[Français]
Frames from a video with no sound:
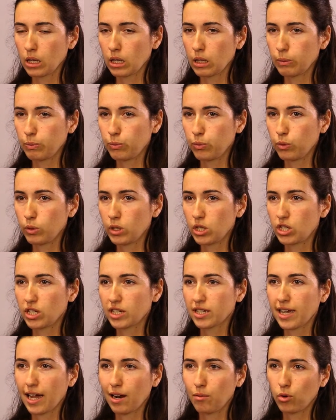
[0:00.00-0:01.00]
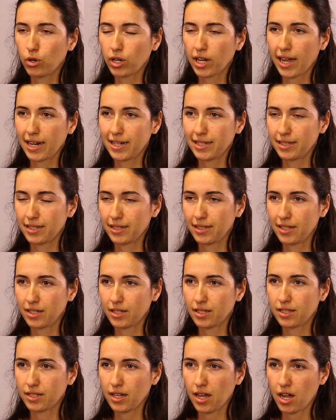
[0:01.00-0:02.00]
Et puis, j'ai également réalisé des
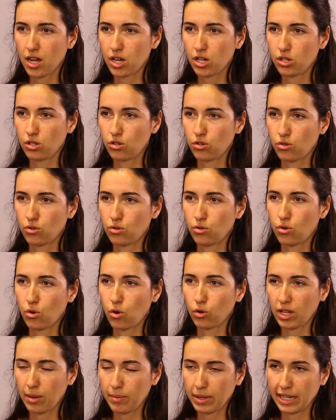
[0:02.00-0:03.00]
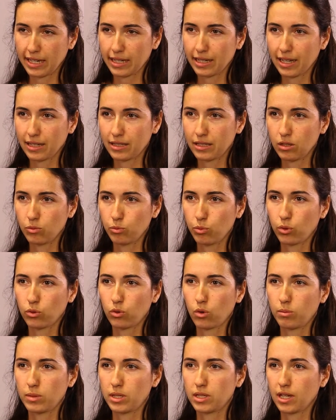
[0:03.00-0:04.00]
stages euh, en Amérique latine
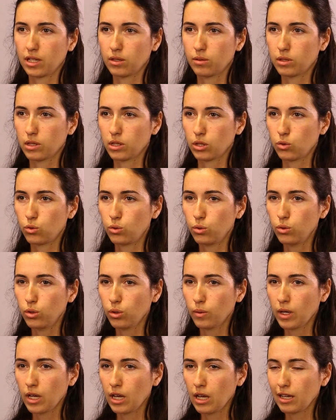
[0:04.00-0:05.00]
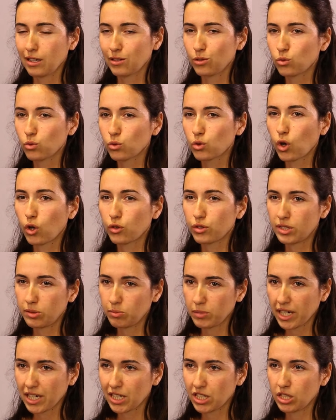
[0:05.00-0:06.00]
pendant mes études. Donc, quand
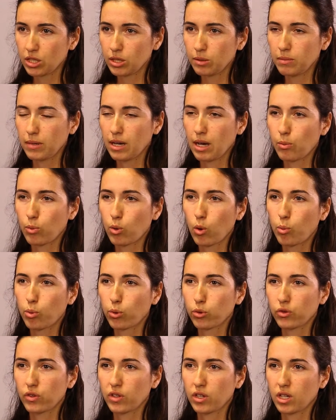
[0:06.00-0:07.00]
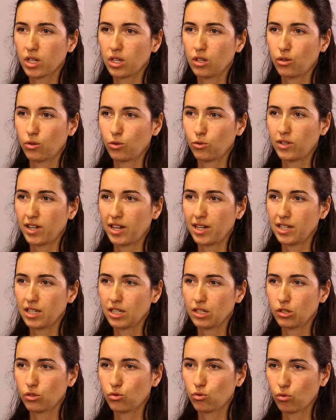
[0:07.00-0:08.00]
Team m'a proposé
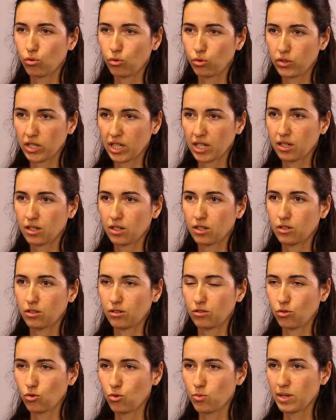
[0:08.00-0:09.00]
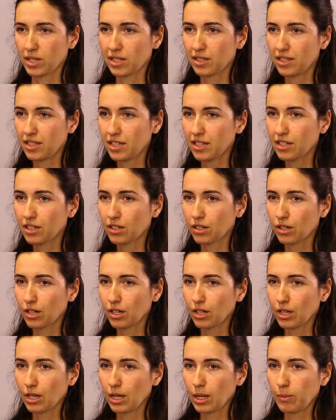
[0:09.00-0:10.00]
d'aller sur le terrain au Mexique,
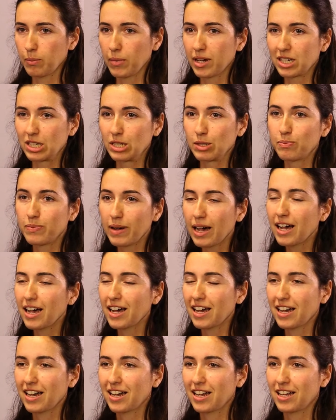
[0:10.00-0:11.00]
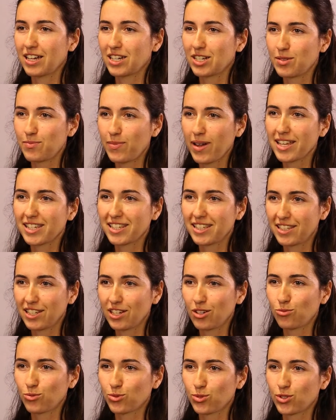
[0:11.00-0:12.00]
ben, j'ai pas, j'ai pas
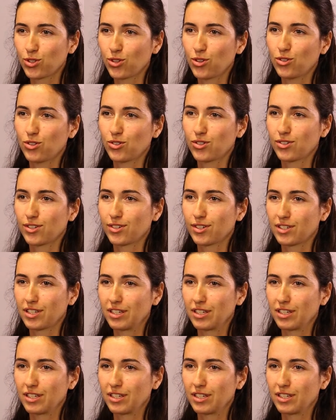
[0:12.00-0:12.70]
hésité longtemps.